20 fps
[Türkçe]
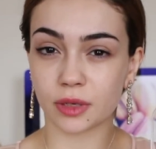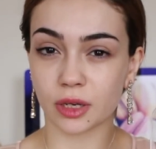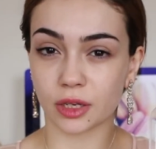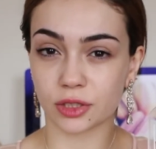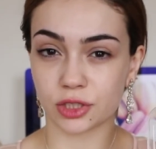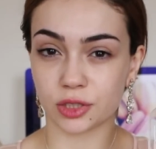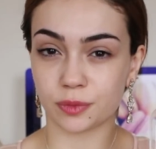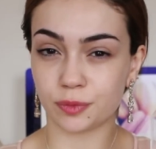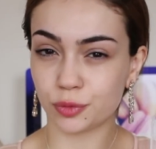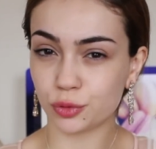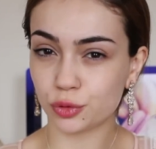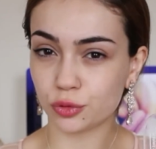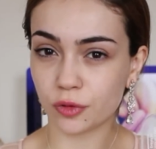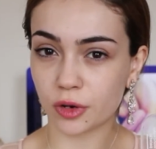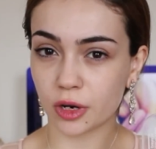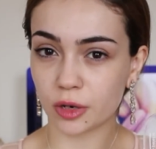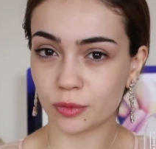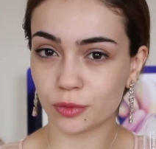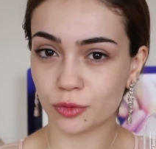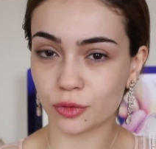birkaç ipucu
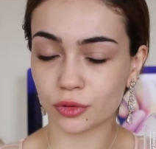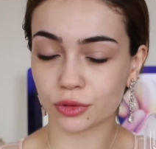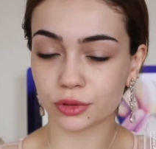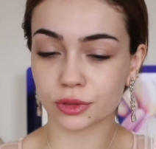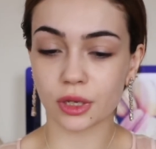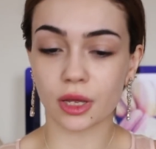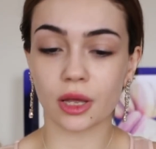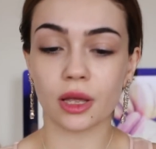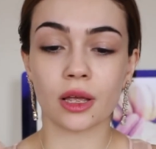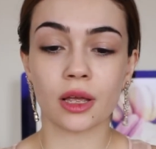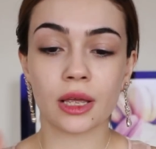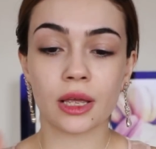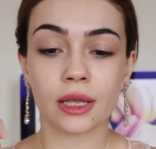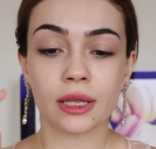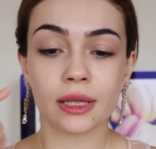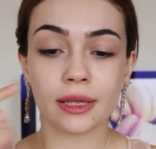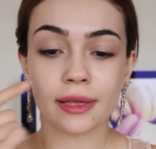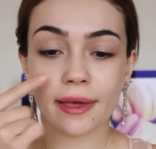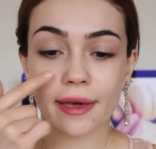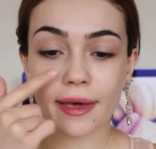var bu konuda.
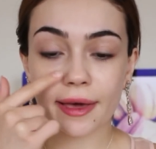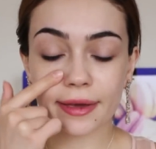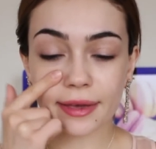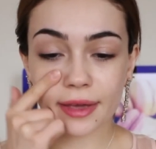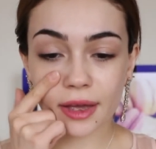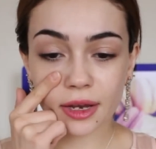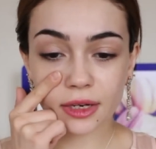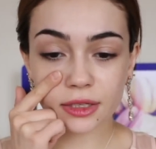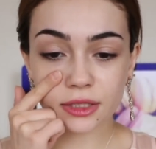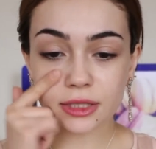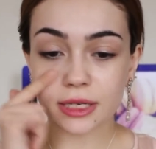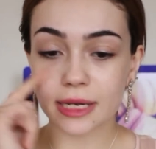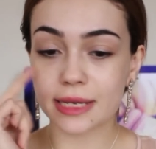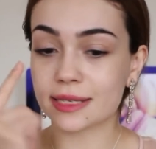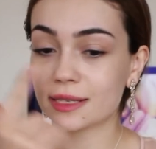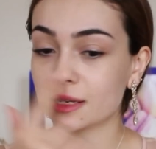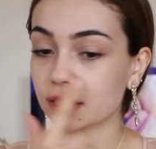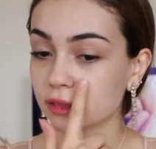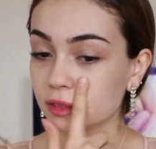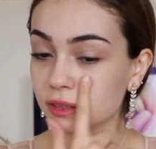Eğer
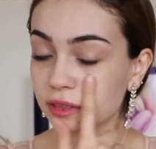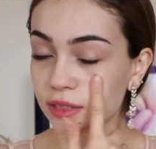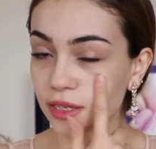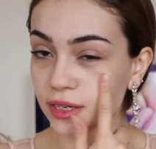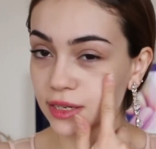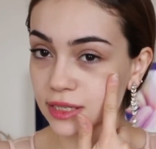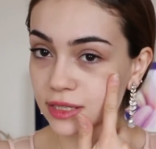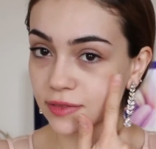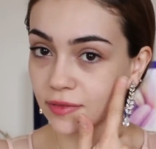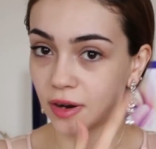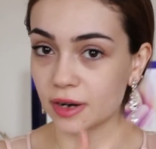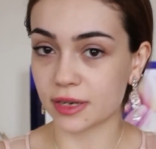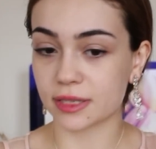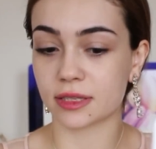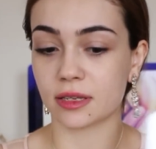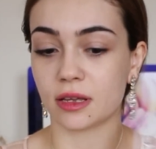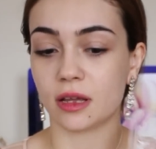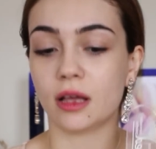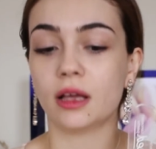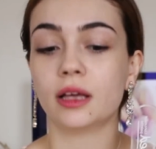kızarıklıklarınız
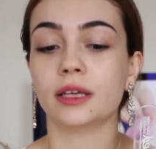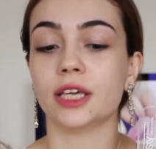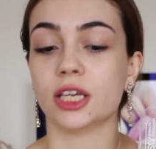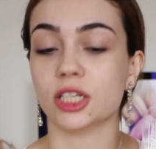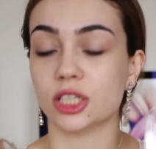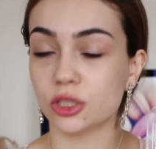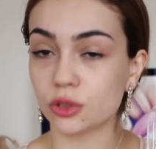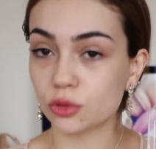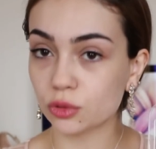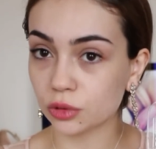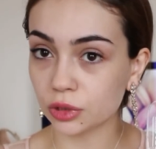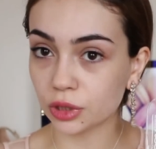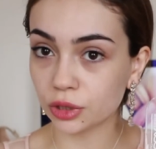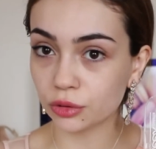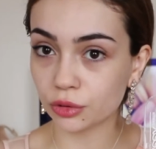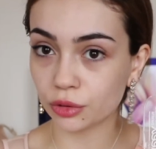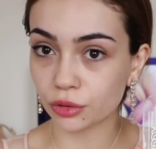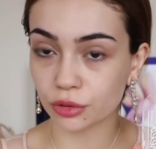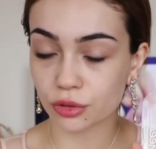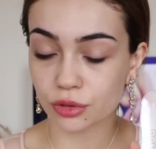varsa yeşil
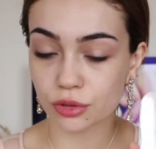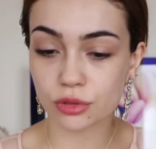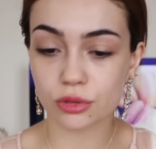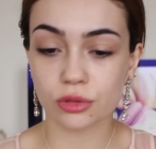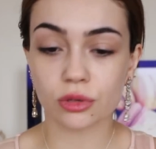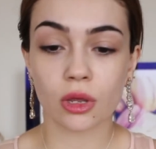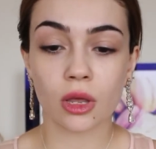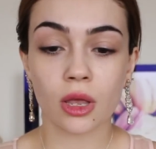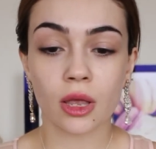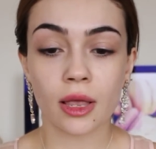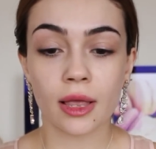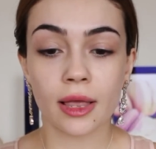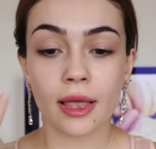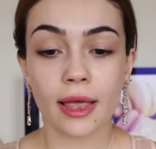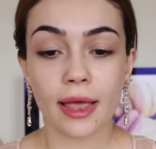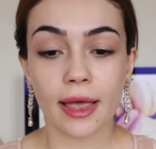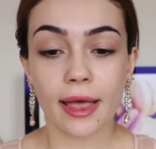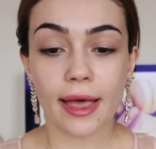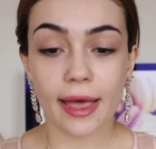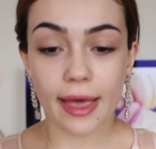kullanıyoruz.
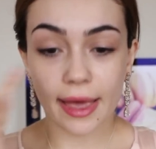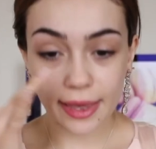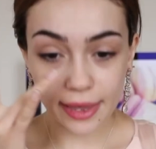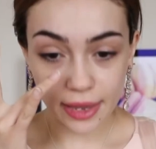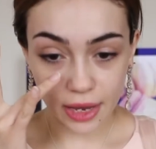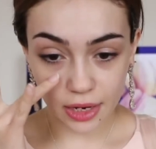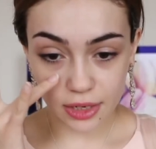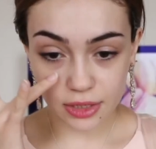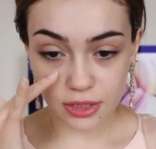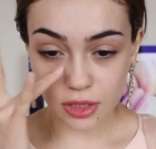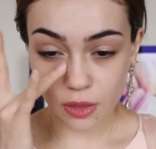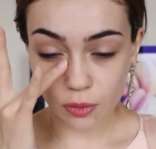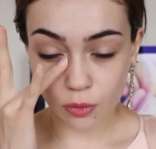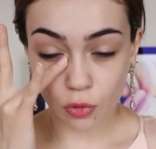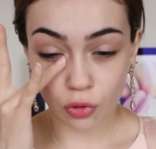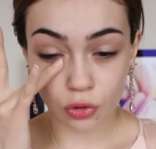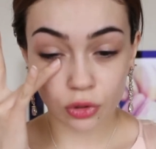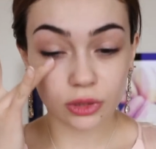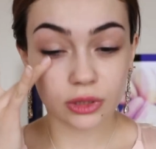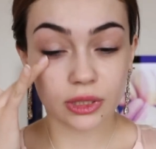Eğer
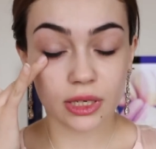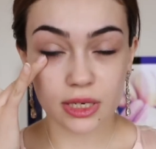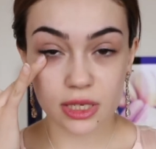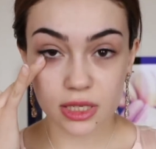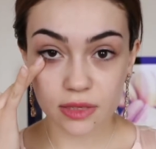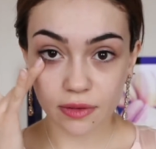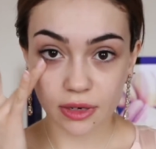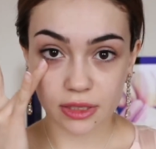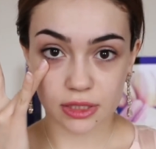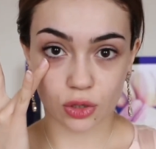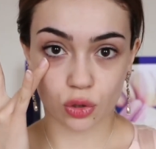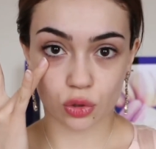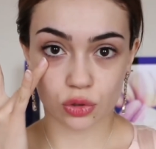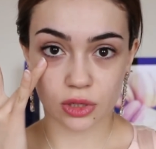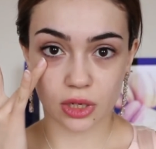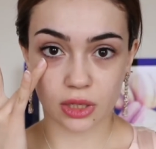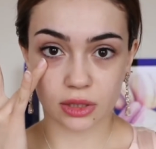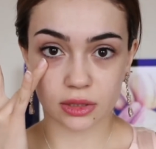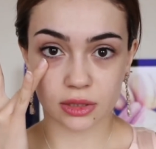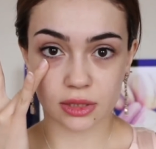morluklarınız varsa göz
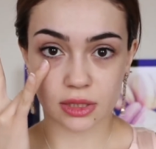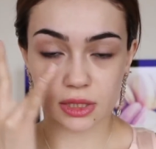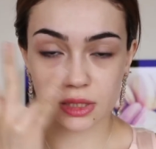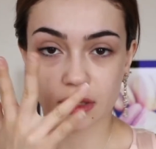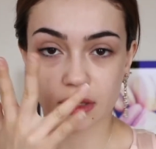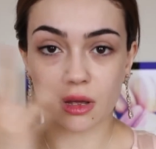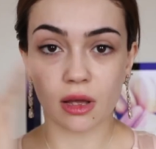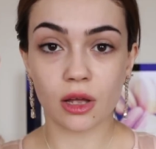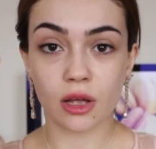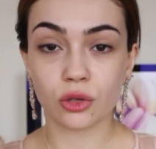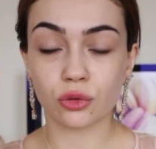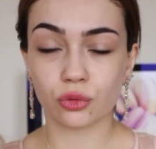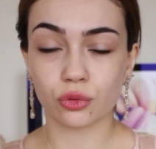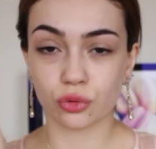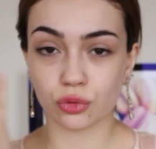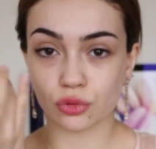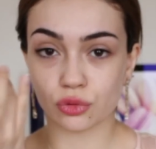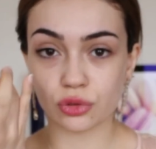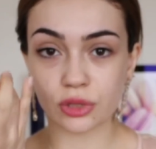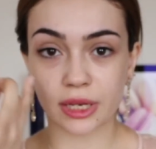altınızda
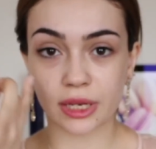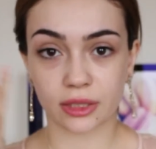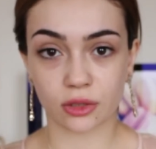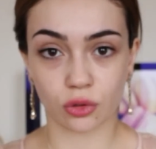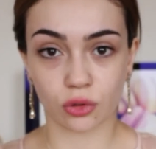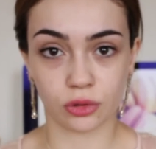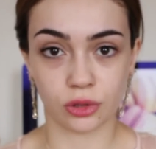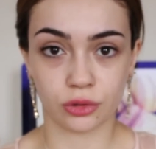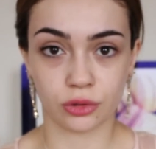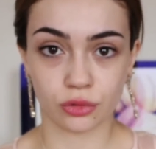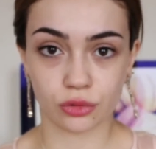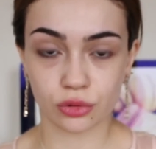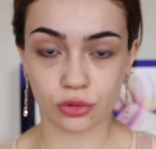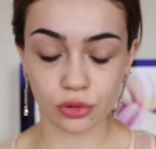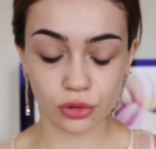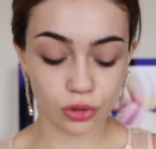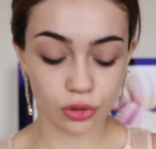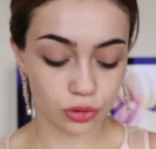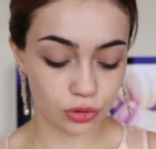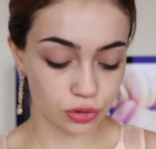turuncu renkli onları
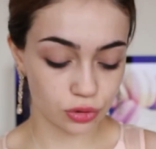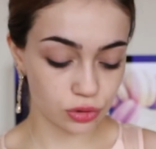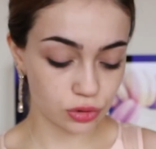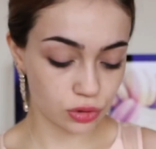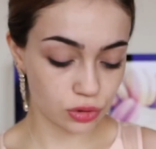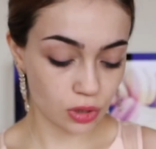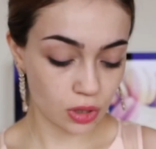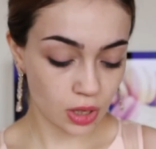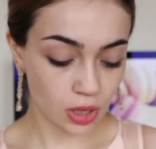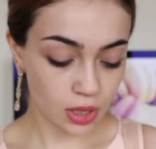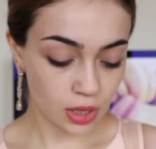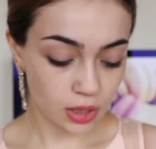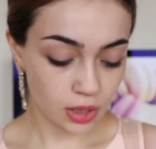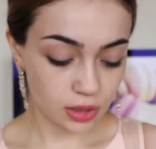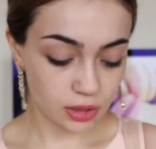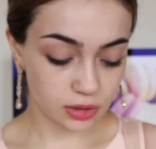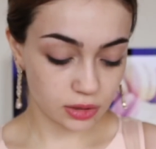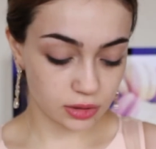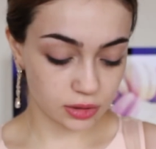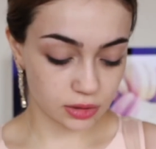nötrlüyoruz.
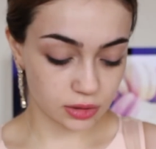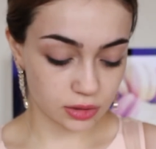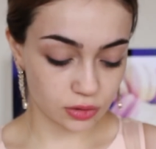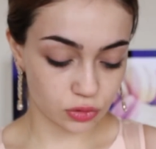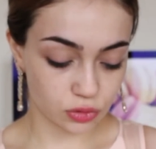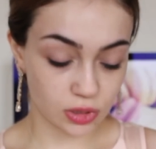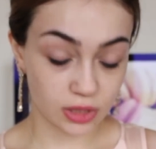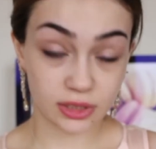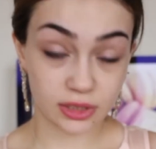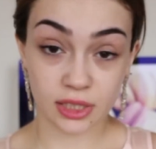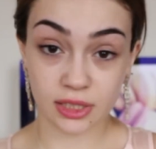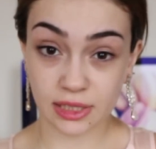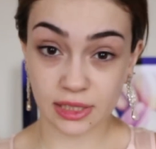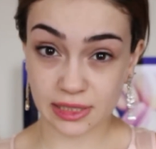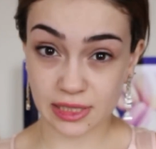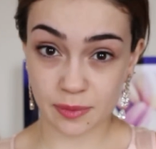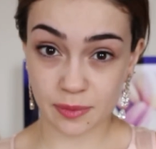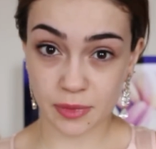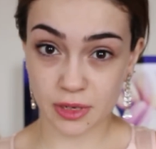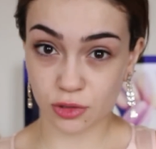Ee, özellikle
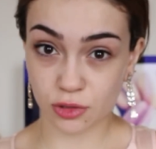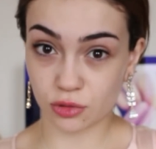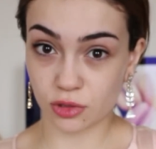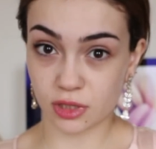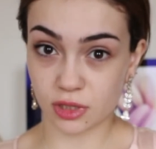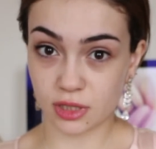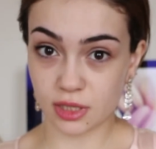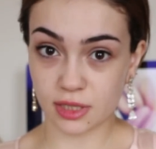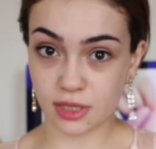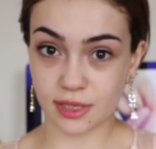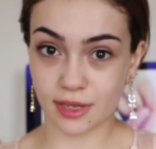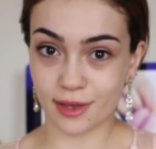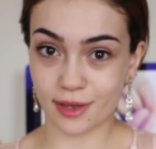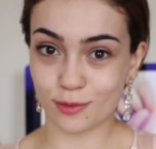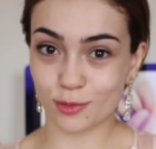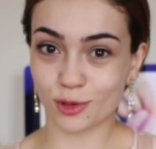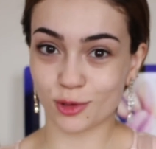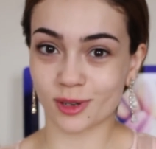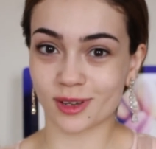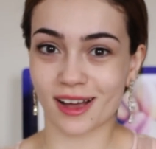lise mezuniyeti ise
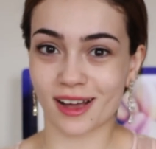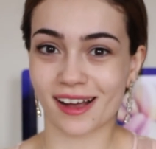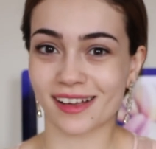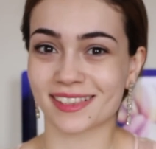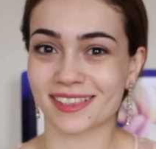mutlaka